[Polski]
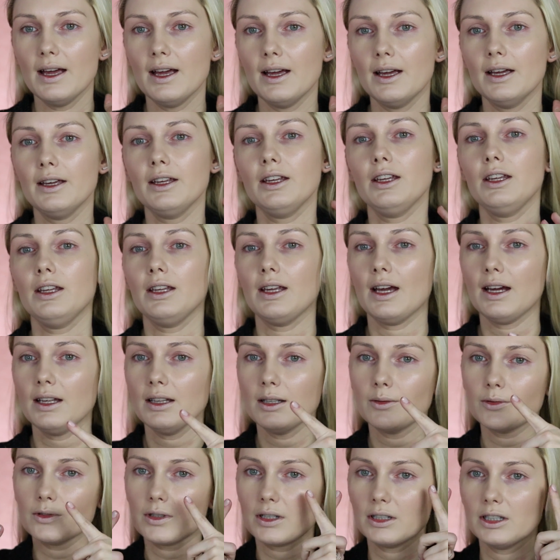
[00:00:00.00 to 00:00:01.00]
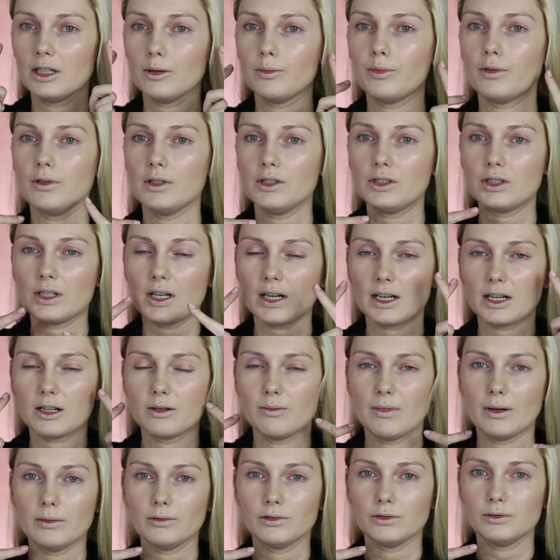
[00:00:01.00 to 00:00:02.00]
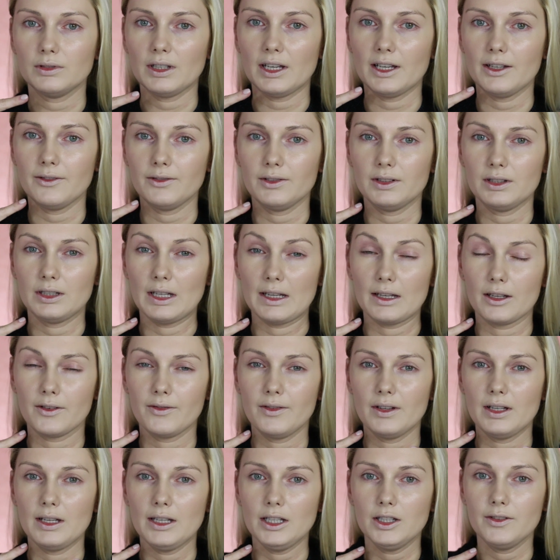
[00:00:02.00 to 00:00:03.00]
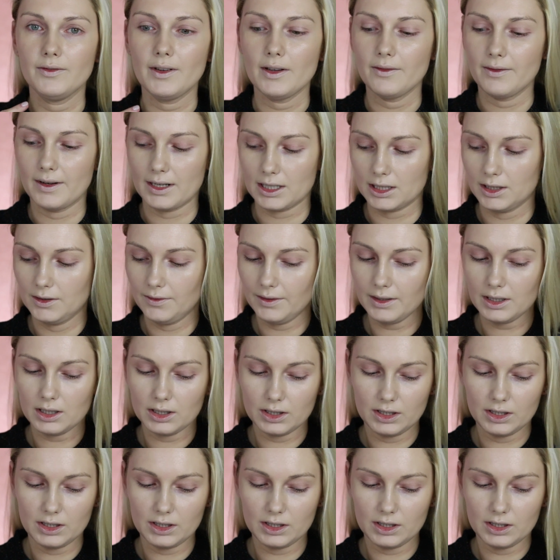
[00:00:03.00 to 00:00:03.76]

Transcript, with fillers: e, i ja na przykład na policzkach mam tutaj w tej chwili dwie warstwy,